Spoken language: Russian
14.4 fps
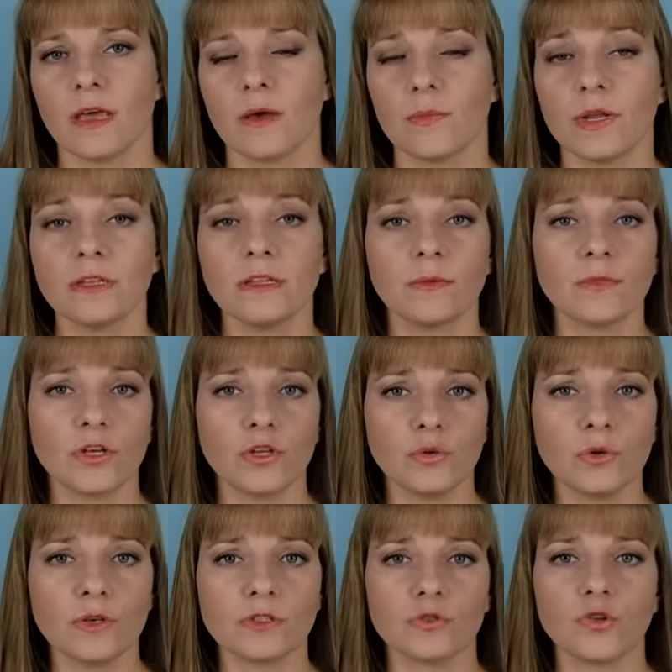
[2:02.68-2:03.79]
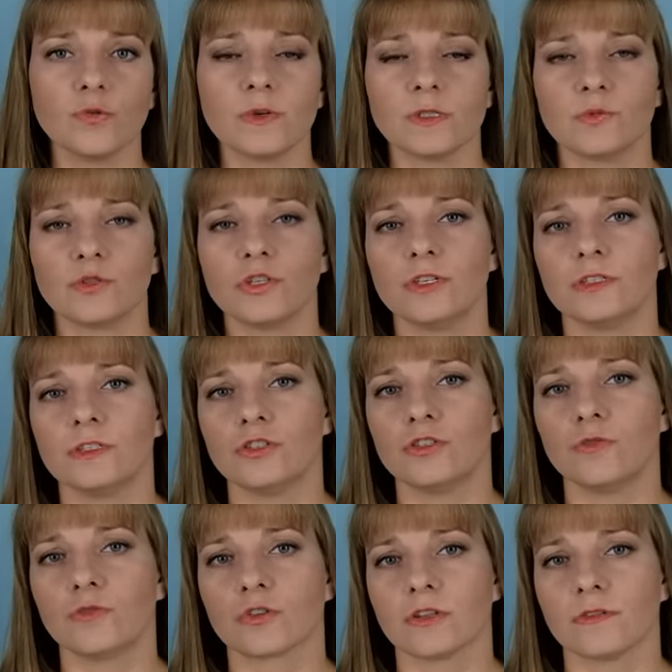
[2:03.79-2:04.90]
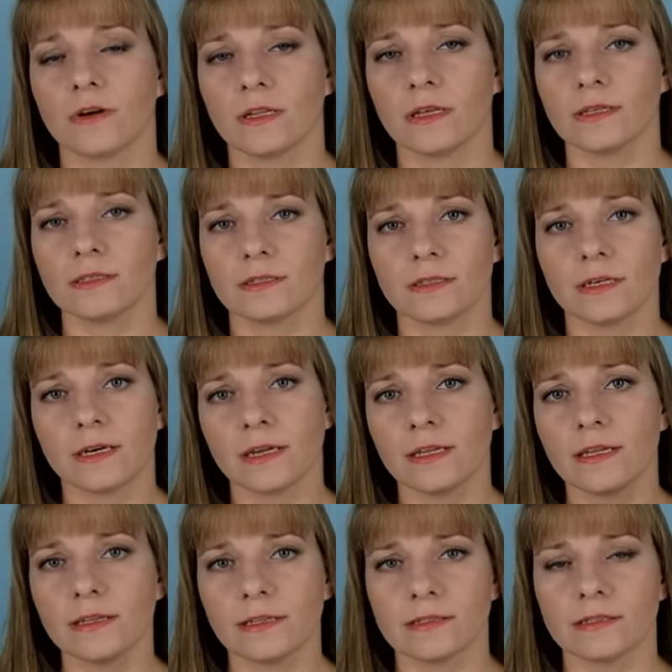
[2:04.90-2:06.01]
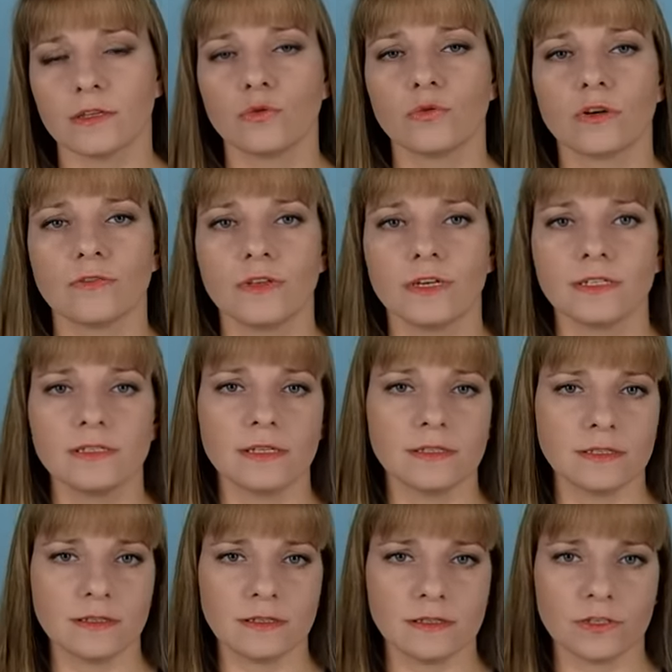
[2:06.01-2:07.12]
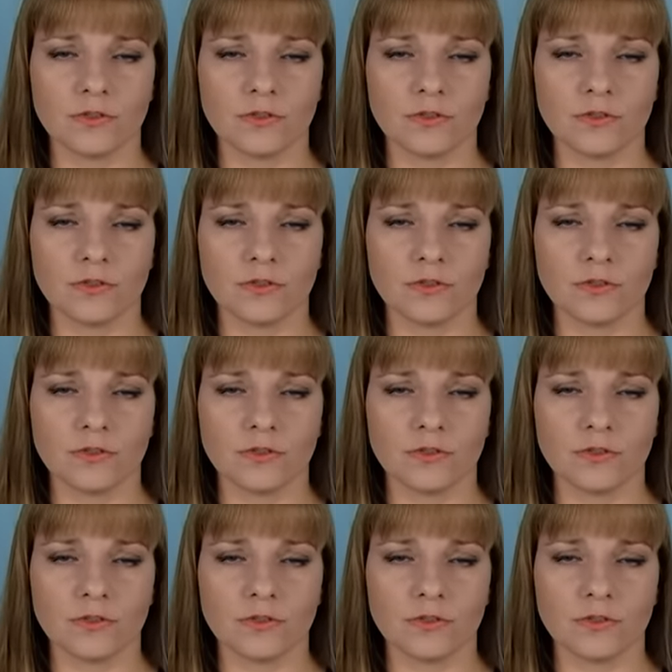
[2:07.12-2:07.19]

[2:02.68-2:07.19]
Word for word: При этом на юге стоимость пшеницы 4 класса сохранилась на уровне 11